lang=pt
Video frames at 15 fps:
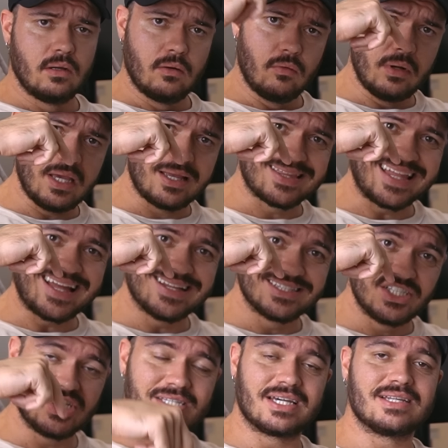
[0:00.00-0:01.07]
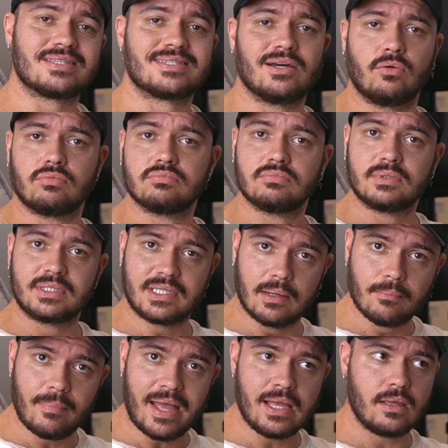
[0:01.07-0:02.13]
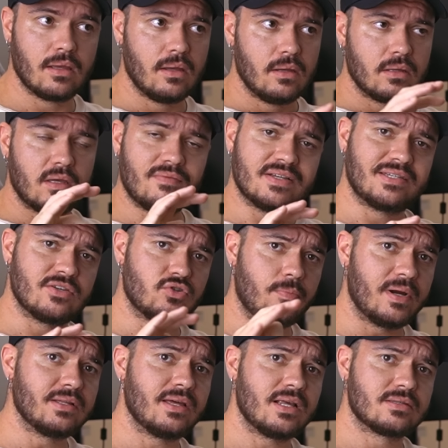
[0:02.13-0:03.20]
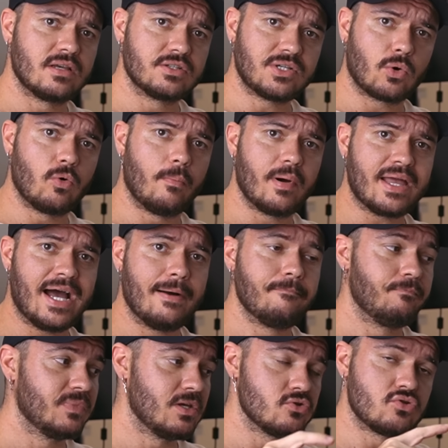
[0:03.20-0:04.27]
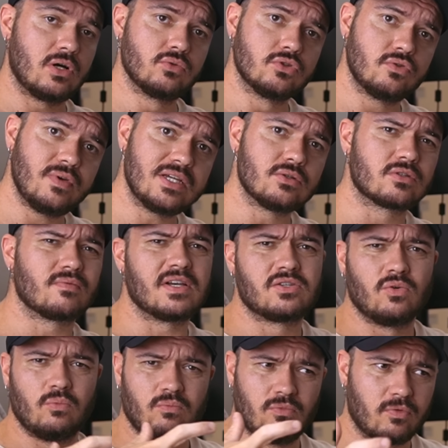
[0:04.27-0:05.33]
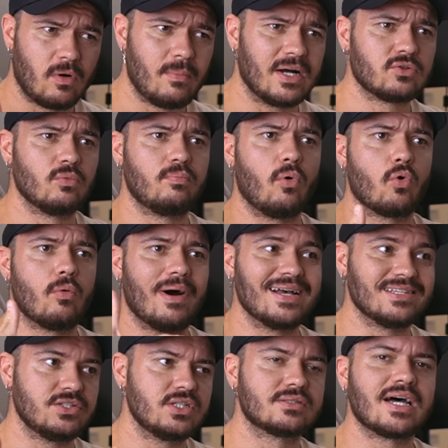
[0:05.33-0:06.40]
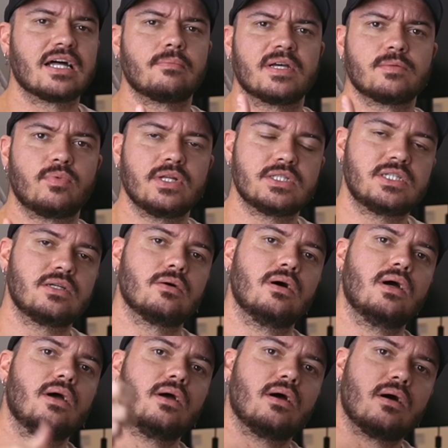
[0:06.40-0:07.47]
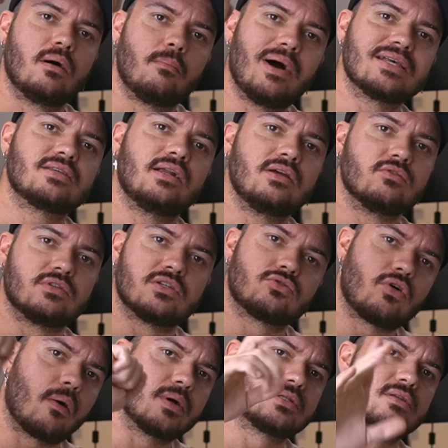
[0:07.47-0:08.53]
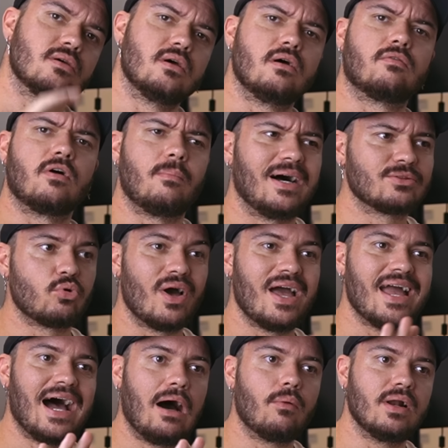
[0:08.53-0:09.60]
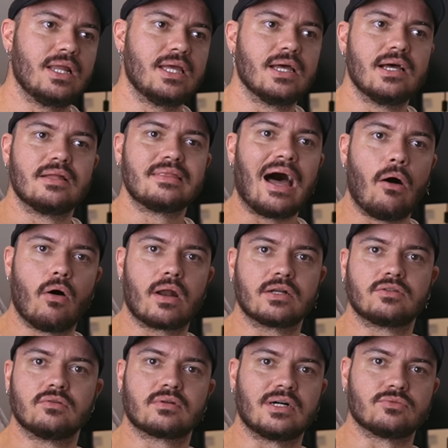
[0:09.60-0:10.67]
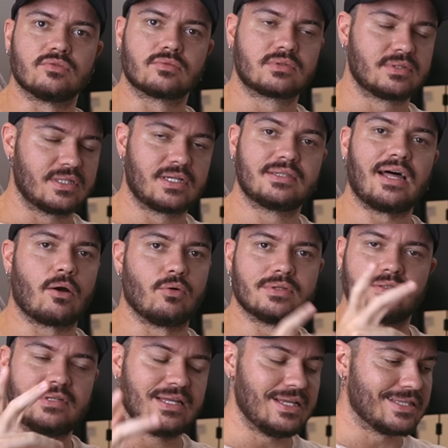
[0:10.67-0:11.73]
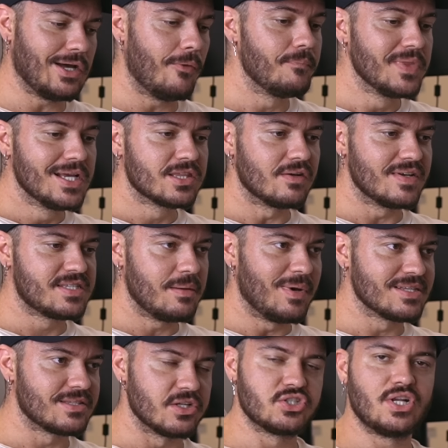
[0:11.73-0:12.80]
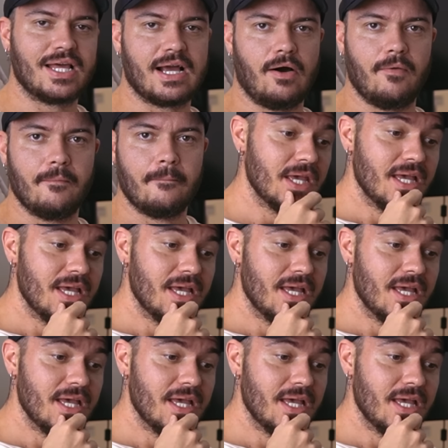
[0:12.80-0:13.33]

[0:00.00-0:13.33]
O link tá na descrição também, que vai ser super interessante acompanhar, não só nos vídeos, que vai ser um formato um pouco mais editado, mais bonitinho, mas ali nos stories, formato real ali, na hora, tudo que está acontecendo e tal. Então vai ser bastante legal.